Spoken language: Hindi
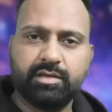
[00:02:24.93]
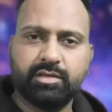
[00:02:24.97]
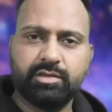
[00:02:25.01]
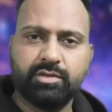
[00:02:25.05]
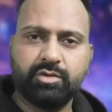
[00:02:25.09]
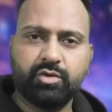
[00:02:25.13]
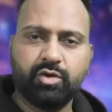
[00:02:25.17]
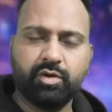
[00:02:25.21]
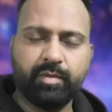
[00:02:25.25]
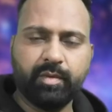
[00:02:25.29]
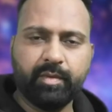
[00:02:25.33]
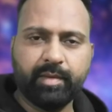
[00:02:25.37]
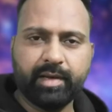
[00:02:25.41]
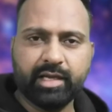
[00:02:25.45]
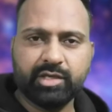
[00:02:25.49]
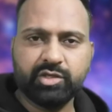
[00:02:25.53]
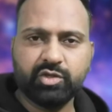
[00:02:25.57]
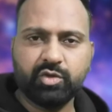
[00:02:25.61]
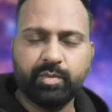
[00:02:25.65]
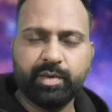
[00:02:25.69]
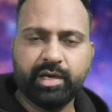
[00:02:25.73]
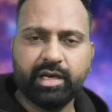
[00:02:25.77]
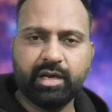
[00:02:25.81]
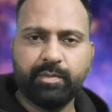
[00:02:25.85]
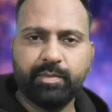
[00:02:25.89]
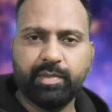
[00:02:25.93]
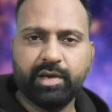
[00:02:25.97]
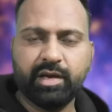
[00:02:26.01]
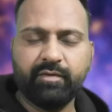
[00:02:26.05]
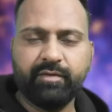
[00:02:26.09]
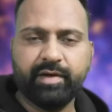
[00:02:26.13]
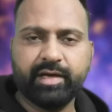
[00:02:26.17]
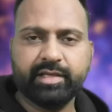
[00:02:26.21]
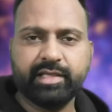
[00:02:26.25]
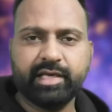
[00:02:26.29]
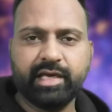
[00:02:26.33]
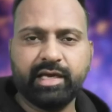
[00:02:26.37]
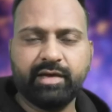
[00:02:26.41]
नॉर्मल वाला जो हमारा बल्ब
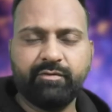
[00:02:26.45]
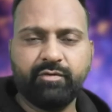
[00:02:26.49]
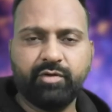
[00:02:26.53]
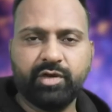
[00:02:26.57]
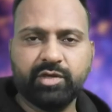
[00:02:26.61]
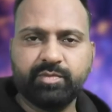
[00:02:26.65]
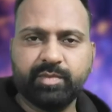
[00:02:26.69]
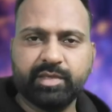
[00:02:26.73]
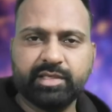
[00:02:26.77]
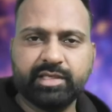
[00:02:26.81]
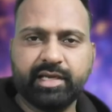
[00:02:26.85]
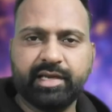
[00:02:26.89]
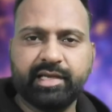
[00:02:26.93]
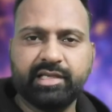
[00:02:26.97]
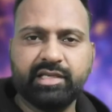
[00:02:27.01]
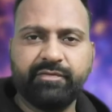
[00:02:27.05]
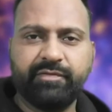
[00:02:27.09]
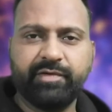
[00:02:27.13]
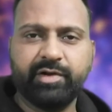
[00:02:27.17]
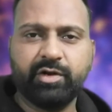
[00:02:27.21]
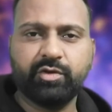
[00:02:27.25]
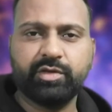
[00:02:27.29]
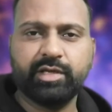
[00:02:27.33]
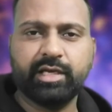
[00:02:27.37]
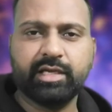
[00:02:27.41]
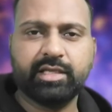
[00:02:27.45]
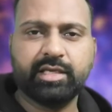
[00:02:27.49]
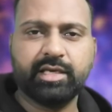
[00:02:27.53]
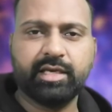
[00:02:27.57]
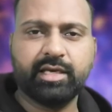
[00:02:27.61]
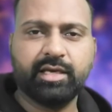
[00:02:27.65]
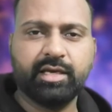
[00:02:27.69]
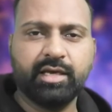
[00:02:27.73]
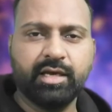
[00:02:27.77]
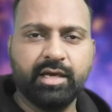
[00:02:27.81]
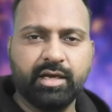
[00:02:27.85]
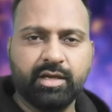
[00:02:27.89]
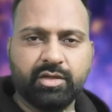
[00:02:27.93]
आता है वो इसमें आसानी से फिट हो जाते
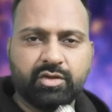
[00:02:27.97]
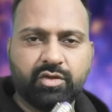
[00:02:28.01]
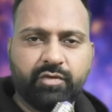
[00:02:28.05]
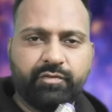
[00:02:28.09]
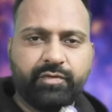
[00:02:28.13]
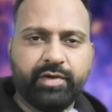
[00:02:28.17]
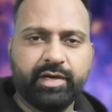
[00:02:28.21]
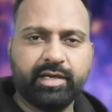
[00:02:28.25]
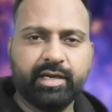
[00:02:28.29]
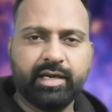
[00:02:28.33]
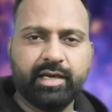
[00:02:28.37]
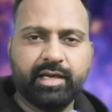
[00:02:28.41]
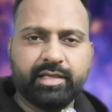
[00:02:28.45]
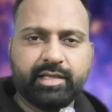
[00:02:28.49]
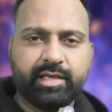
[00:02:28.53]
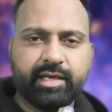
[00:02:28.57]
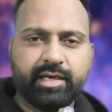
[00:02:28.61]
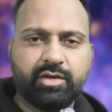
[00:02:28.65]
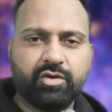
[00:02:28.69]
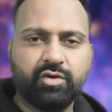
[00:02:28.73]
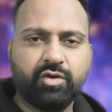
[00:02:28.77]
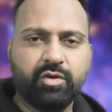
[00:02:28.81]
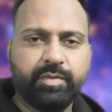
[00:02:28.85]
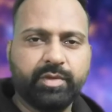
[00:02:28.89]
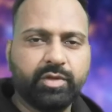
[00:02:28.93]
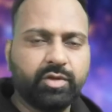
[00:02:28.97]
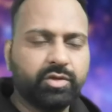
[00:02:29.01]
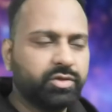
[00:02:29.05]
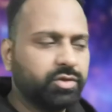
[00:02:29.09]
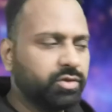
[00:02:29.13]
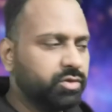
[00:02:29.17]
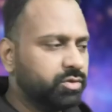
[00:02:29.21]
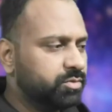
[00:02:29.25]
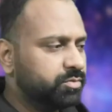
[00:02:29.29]
हैं तो फिट कर लेते हैं इनको भी दोस्तों